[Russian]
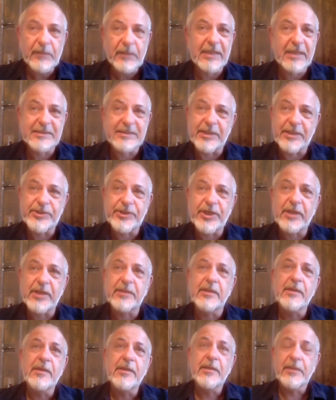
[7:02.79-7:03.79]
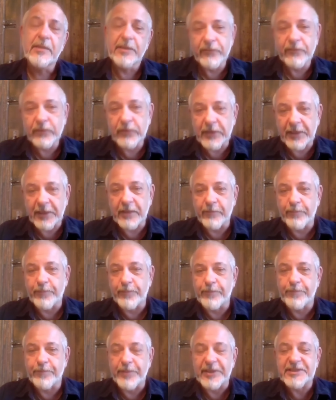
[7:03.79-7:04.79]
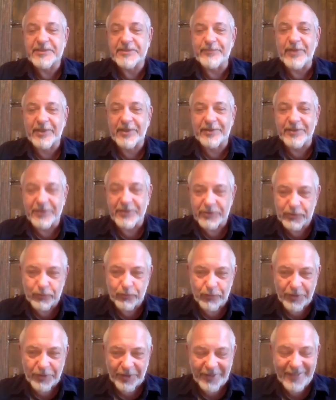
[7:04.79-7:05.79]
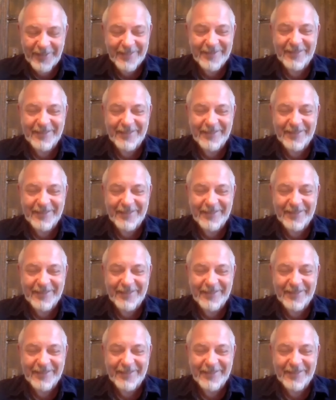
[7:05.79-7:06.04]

означает его такие предсмертные судороги.